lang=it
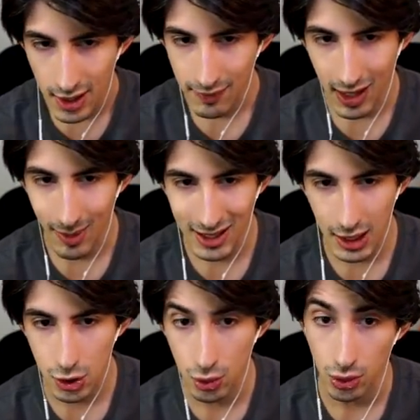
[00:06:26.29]
veramente
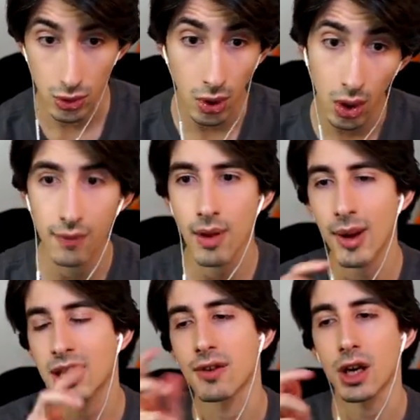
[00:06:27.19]
assurdo.
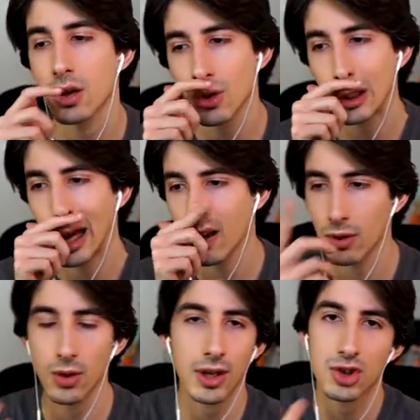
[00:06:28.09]
Ovviamente va a ricordare
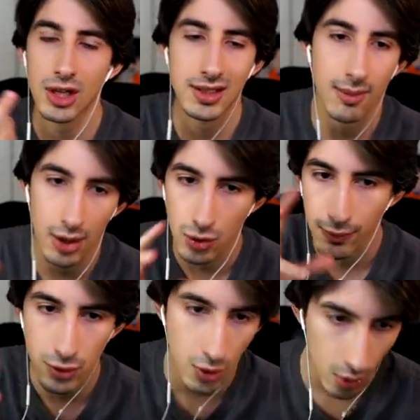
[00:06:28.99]
quello che c'ha Zamasu
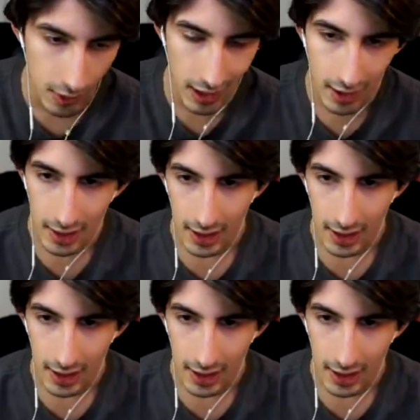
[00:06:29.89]
fusione,